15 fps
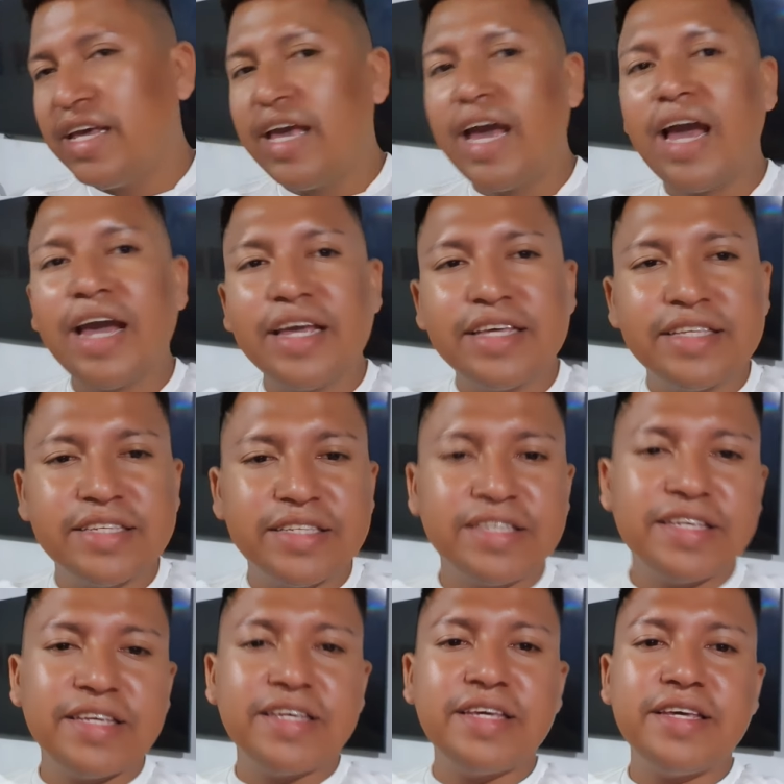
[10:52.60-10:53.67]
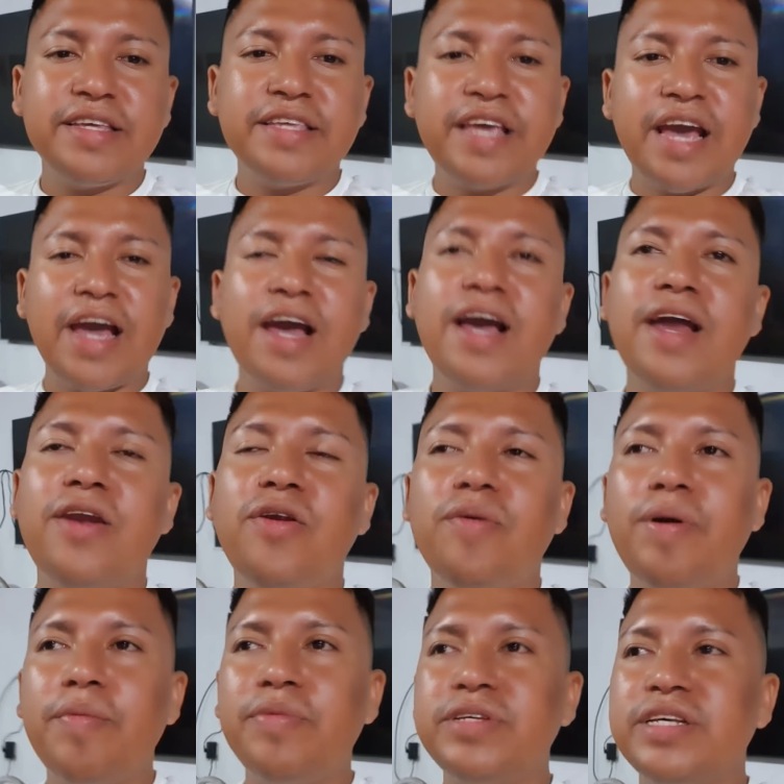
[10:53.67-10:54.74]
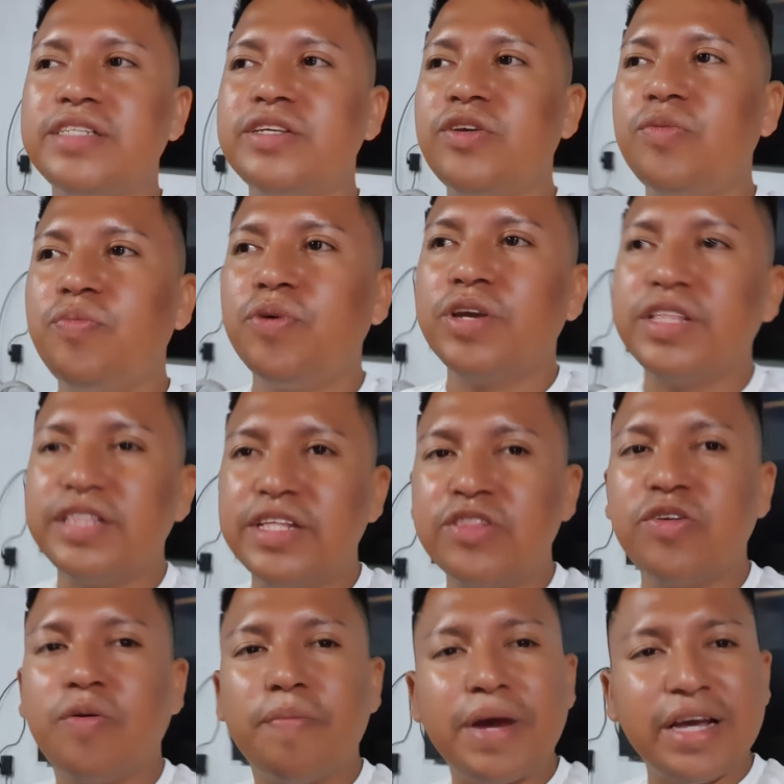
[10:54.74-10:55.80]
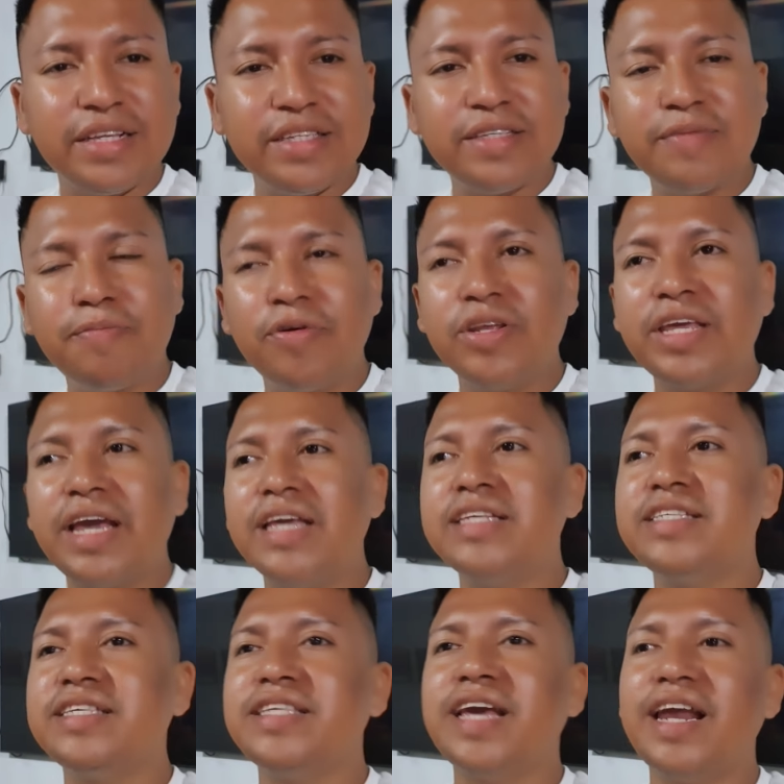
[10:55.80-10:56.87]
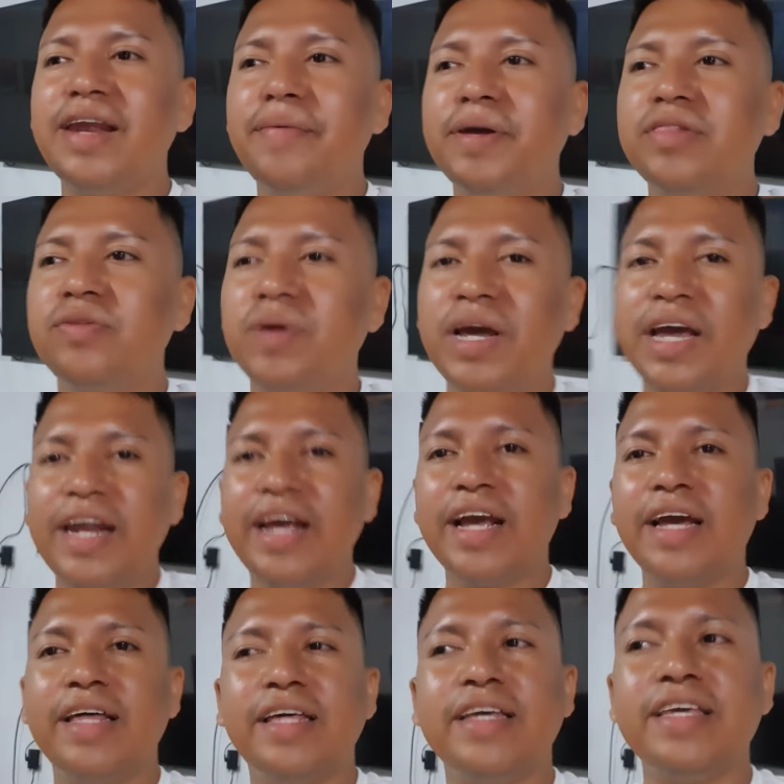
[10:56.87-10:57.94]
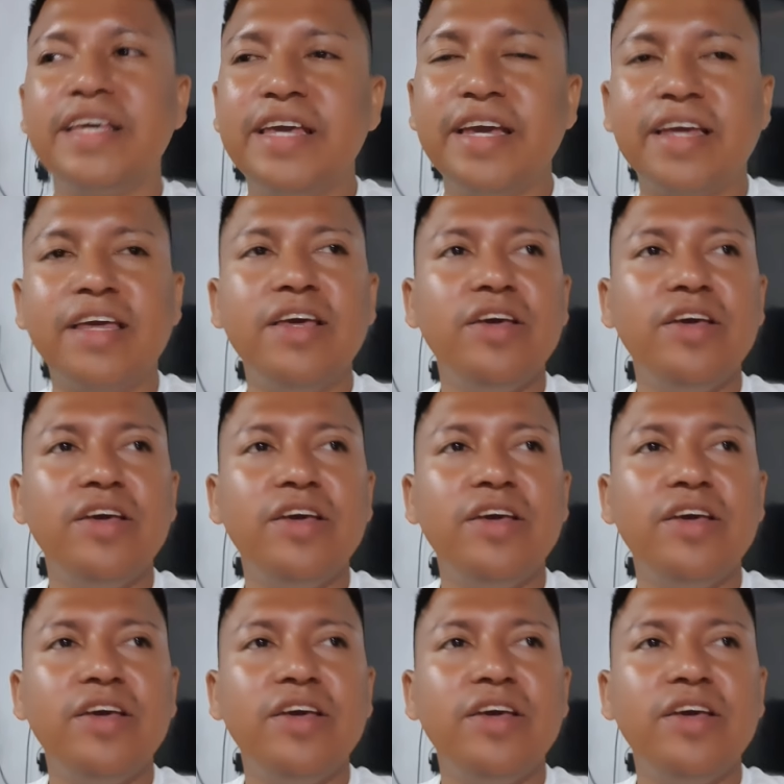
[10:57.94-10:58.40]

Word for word: Ahí sí ya lo vamos a hacer un poquitito más, porque ahí sí ya le va a tocar a cada quien.